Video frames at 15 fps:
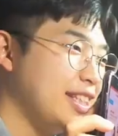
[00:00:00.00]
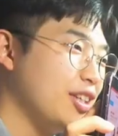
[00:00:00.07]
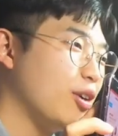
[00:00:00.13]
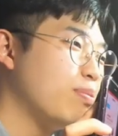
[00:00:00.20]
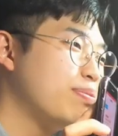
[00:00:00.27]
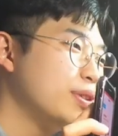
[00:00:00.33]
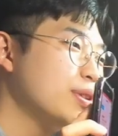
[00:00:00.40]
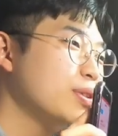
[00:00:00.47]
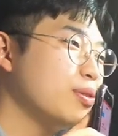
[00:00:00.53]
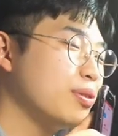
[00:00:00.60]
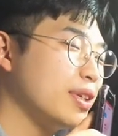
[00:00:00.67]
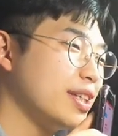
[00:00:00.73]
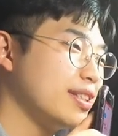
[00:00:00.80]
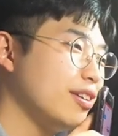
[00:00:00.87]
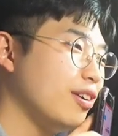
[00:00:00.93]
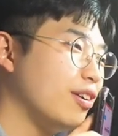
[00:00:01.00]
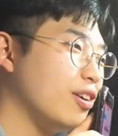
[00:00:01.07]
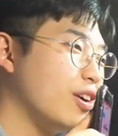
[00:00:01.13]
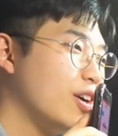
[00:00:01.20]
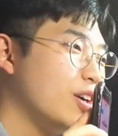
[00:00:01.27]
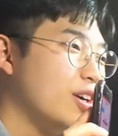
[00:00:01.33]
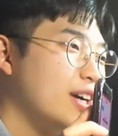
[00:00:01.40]
이 어플을 통해서
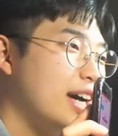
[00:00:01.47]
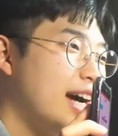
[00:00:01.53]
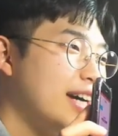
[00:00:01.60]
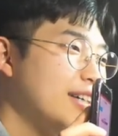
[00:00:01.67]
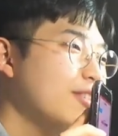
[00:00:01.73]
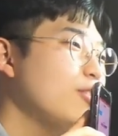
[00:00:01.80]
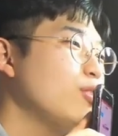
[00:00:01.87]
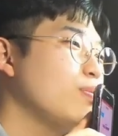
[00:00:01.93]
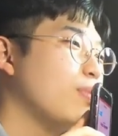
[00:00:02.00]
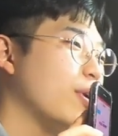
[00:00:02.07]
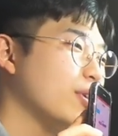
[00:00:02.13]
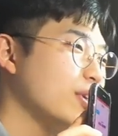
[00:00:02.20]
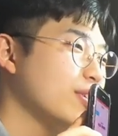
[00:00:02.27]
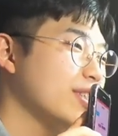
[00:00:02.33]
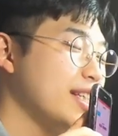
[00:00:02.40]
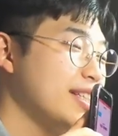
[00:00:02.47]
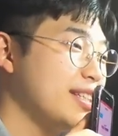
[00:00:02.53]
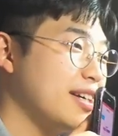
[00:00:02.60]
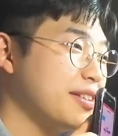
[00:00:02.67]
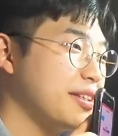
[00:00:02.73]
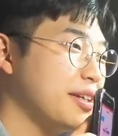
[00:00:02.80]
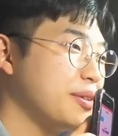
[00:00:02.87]
한글로 번역된
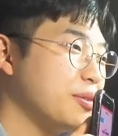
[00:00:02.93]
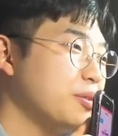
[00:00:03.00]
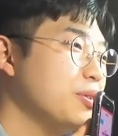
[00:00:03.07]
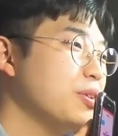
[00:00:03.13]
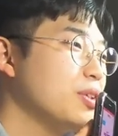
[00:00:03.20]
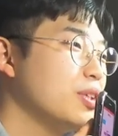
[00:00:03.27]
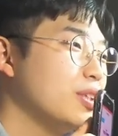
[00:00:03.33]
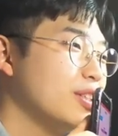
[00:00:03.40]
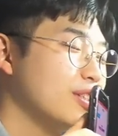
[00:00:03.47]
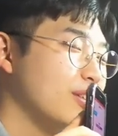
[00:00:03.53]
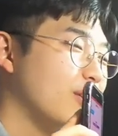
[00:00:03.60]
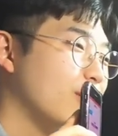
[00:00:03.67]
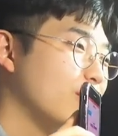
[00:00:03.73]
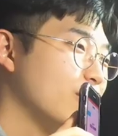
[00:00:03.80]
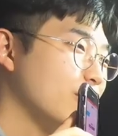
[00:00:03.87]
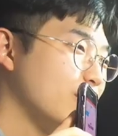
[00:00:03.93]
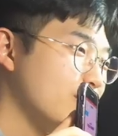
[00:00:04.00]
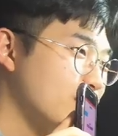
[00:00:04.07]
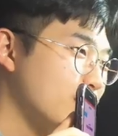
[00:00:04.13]
상태로 어,